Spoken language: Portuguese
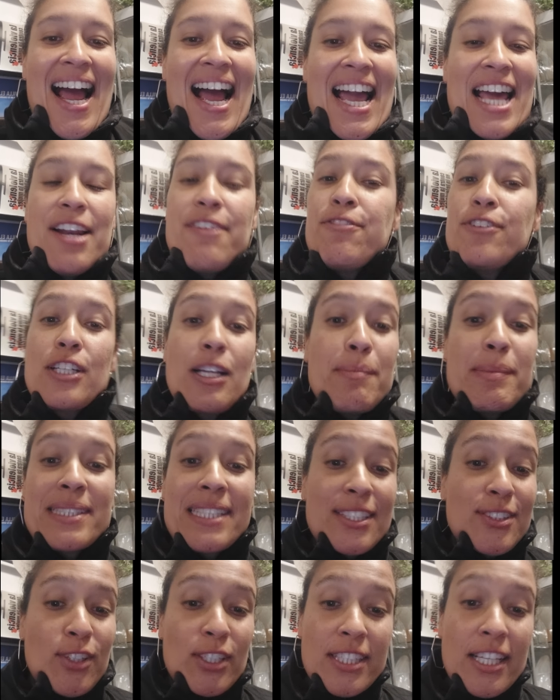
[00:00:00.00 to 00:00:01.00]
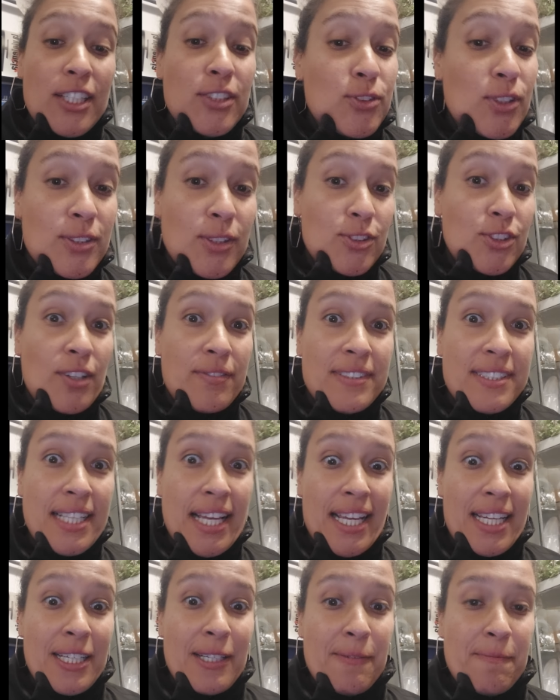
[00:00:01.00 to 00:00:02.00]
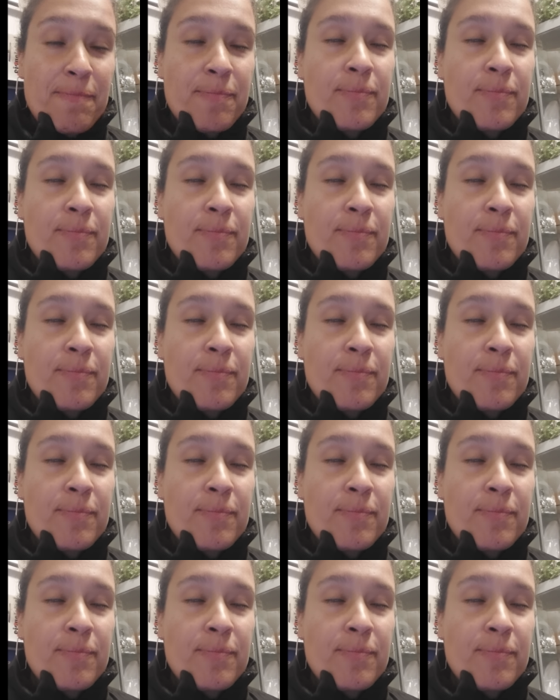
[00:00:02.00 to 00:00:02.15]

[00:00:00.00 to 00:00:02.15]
Aí ela falou, não, mas é só até as 8, eu te avisei.